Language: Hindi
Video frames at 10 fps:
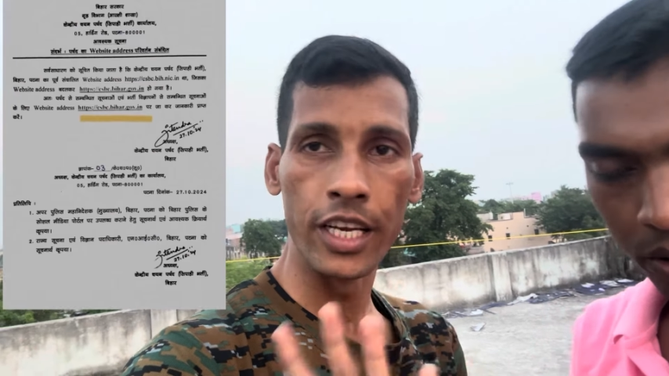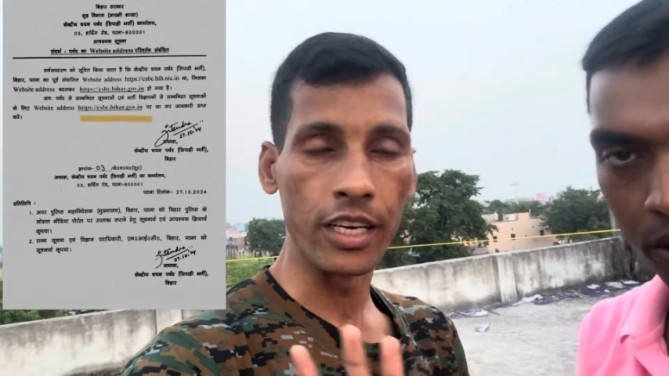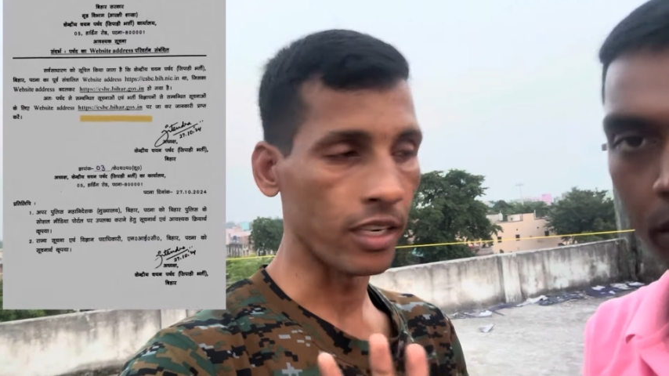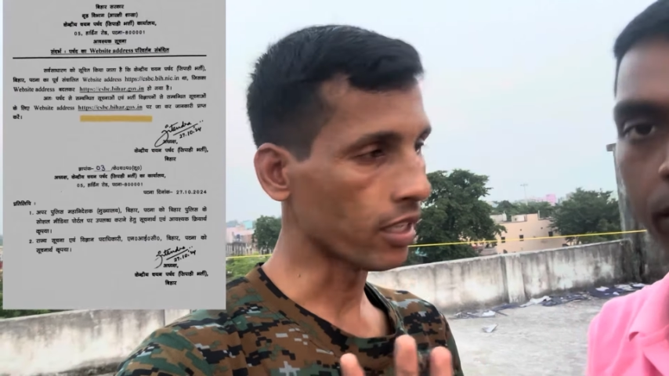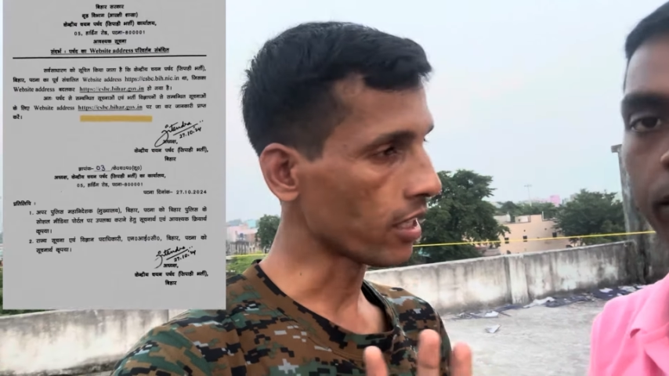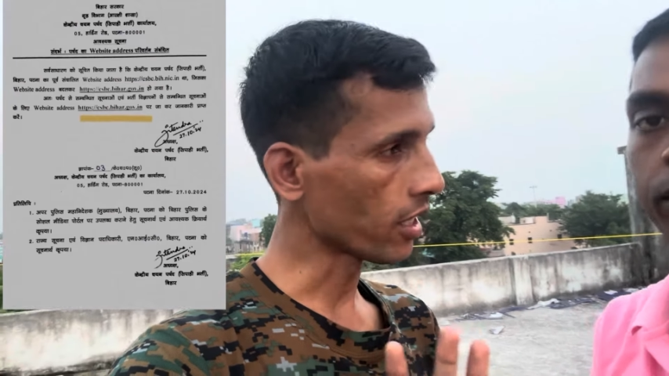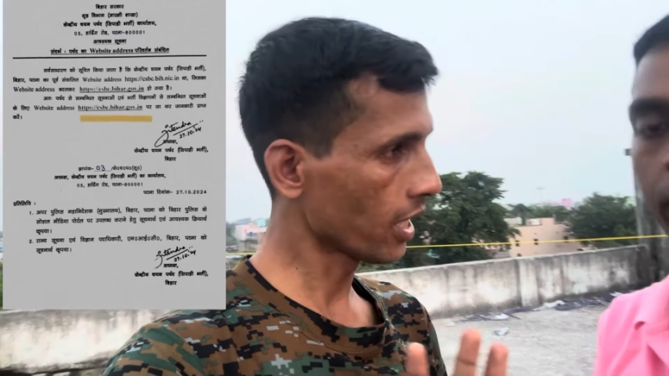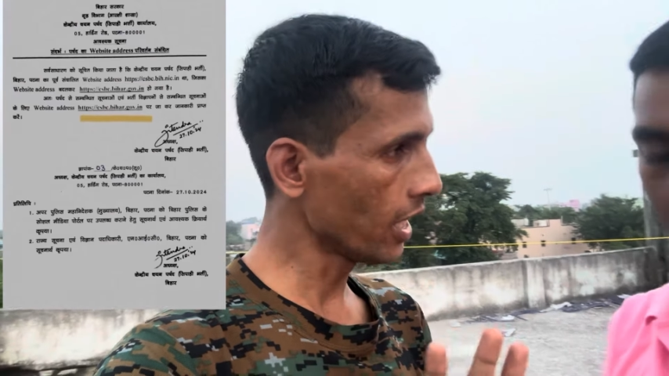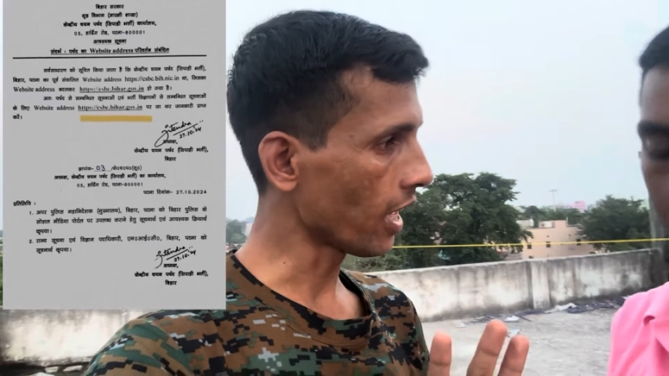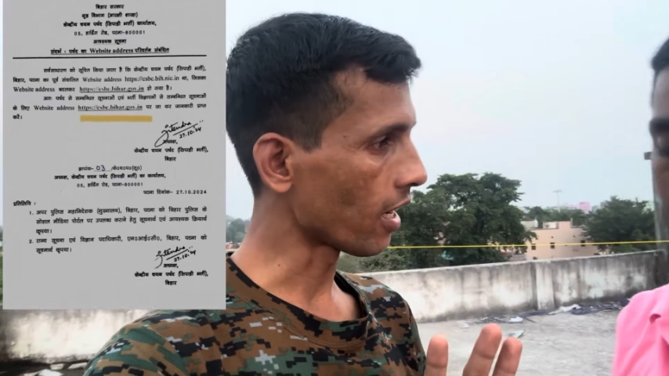इन
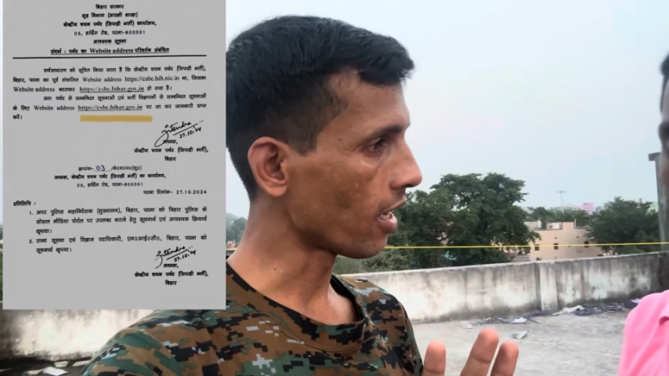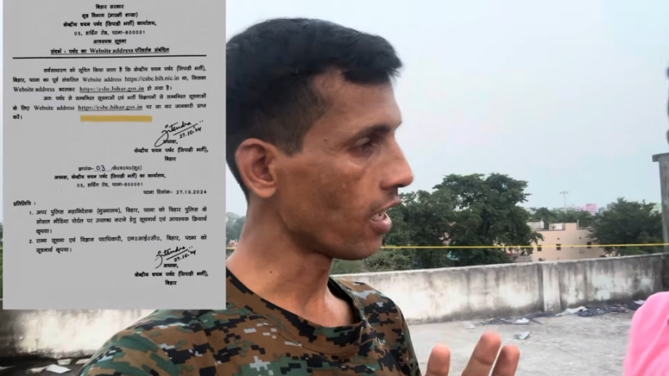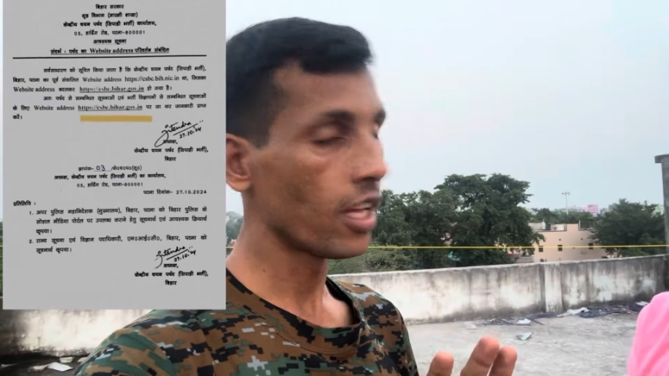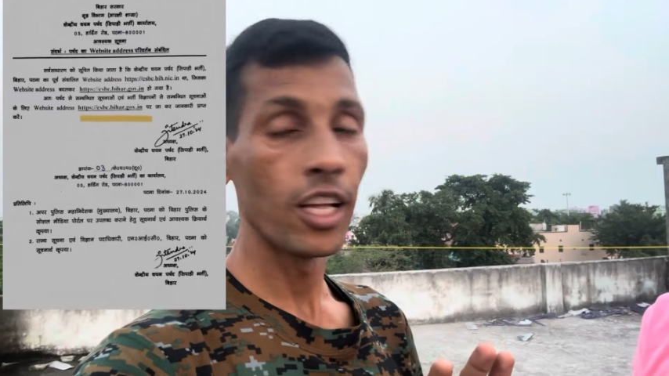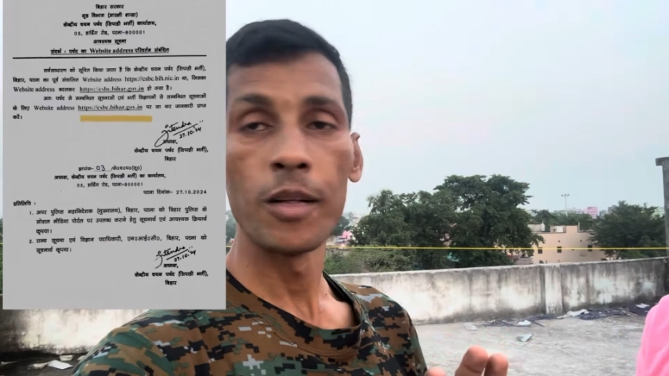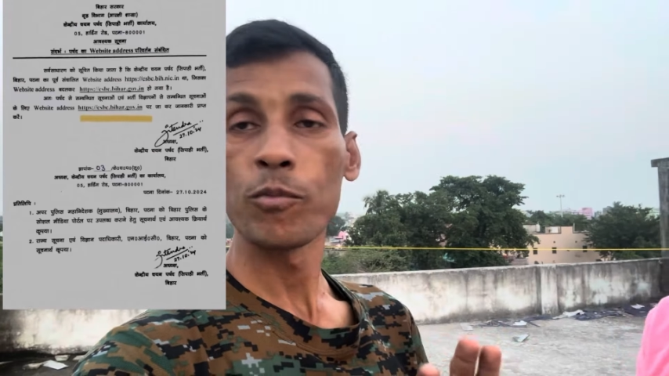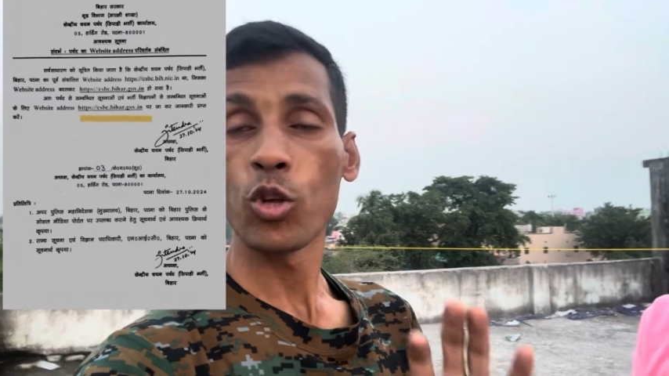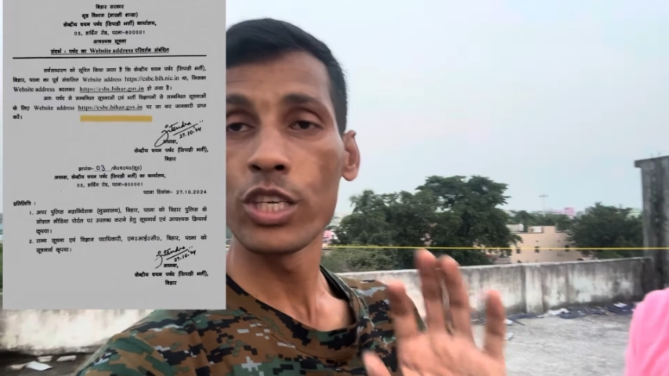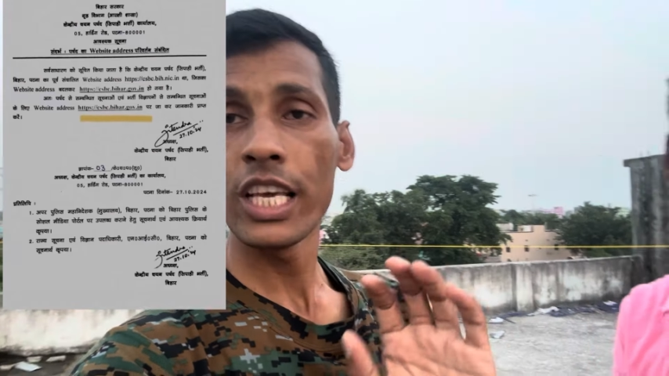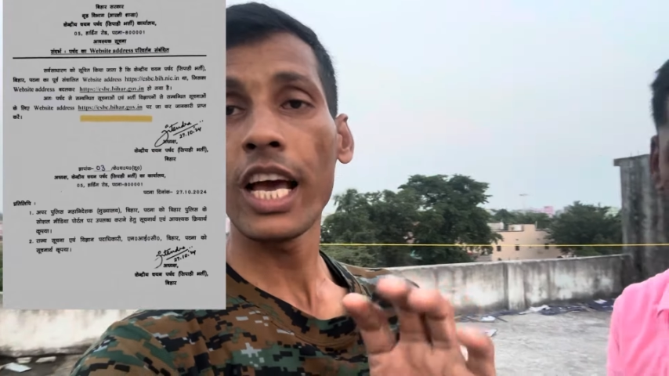क्लियर
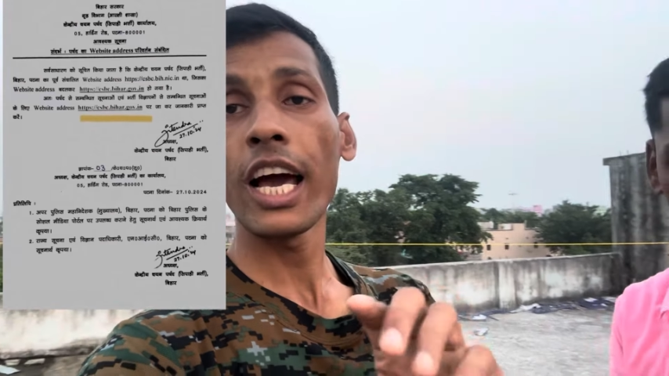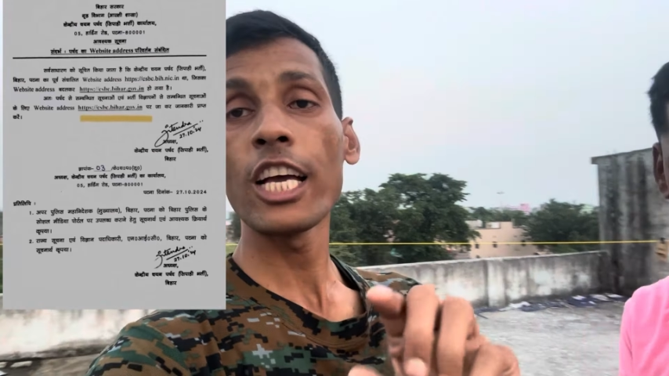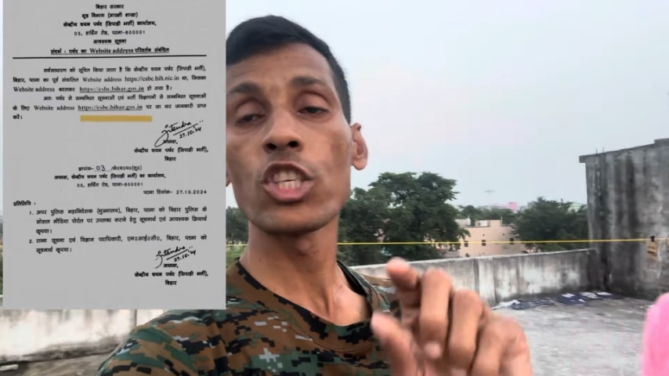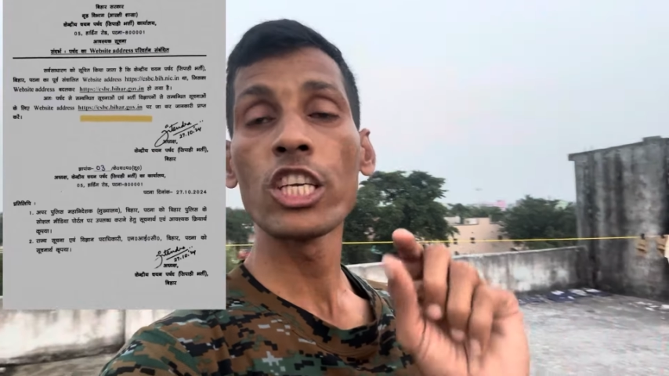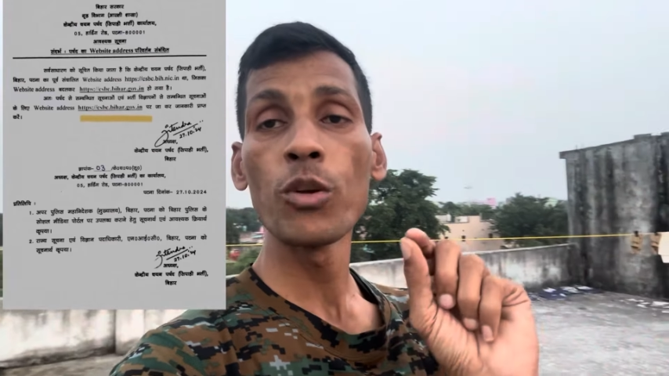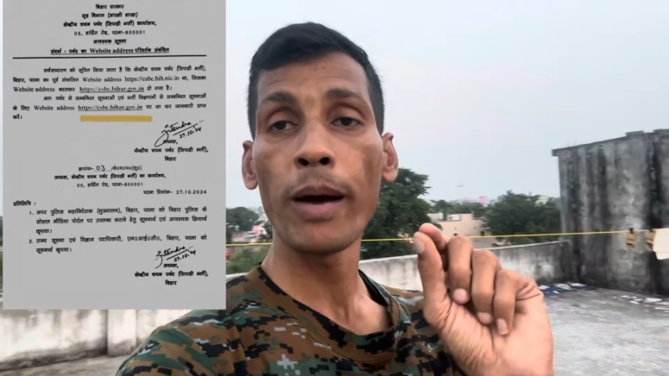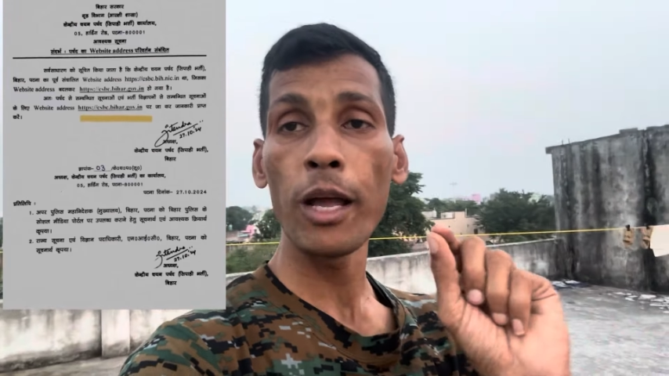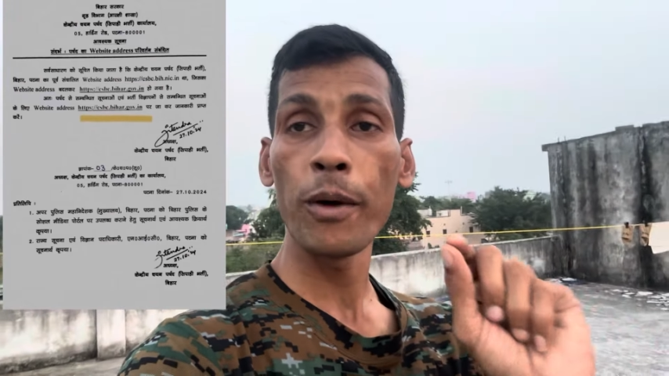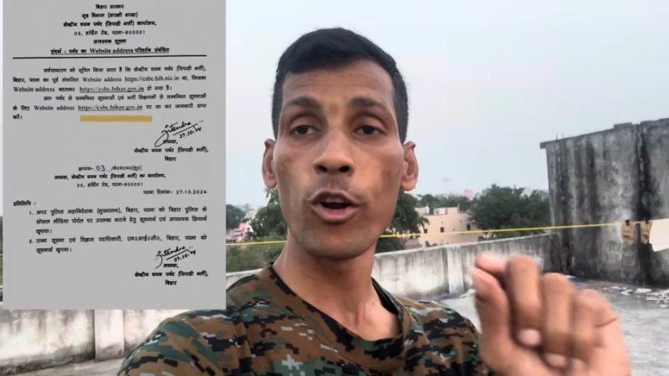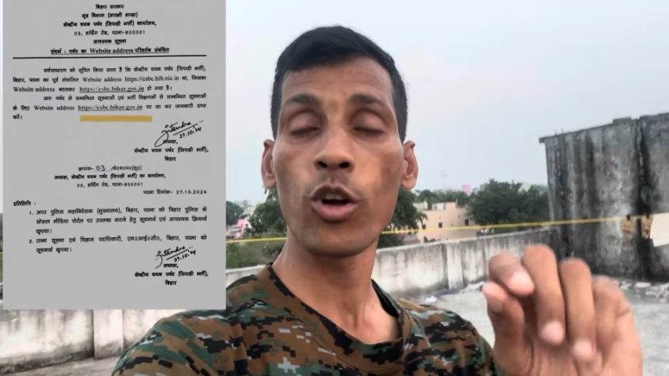तो ये है जिन
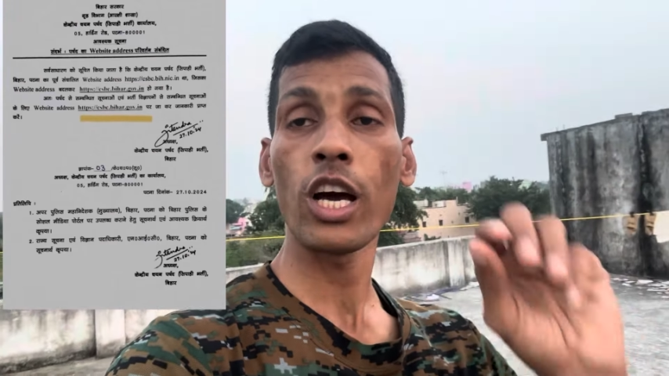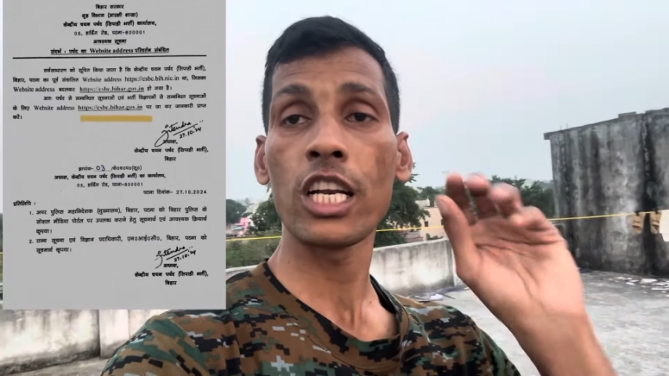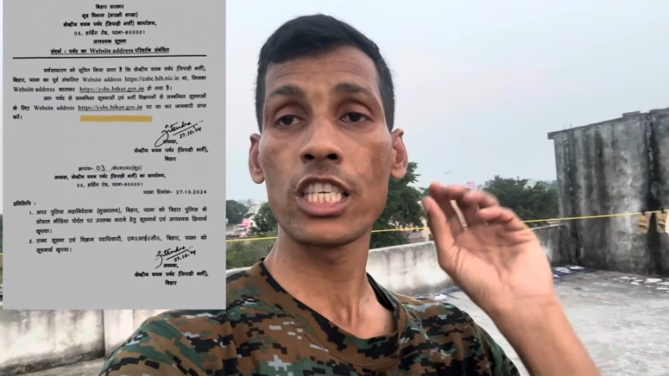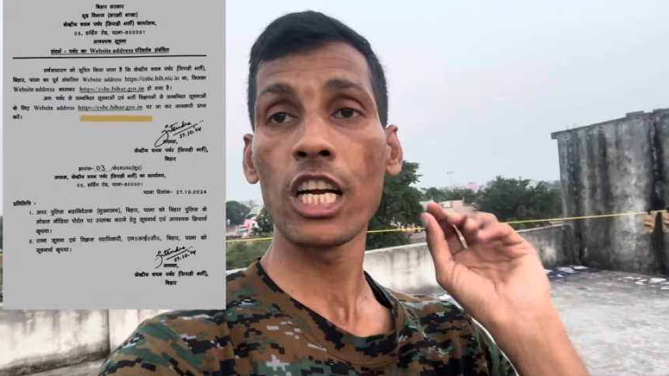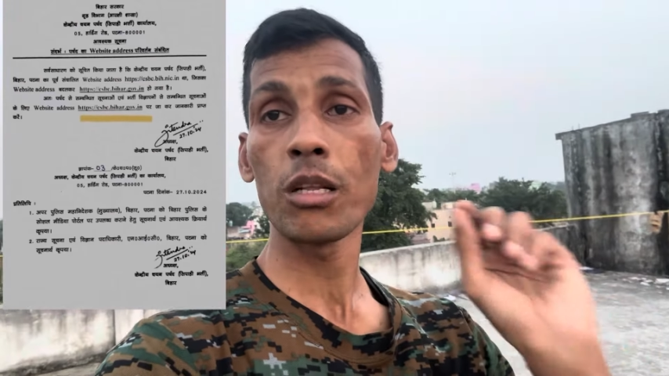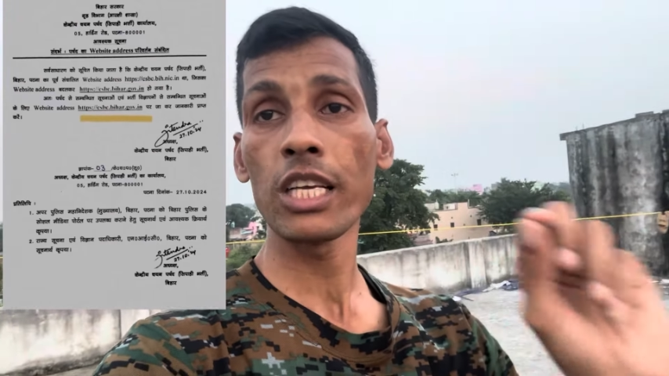भाई बहनों का रिजल्ट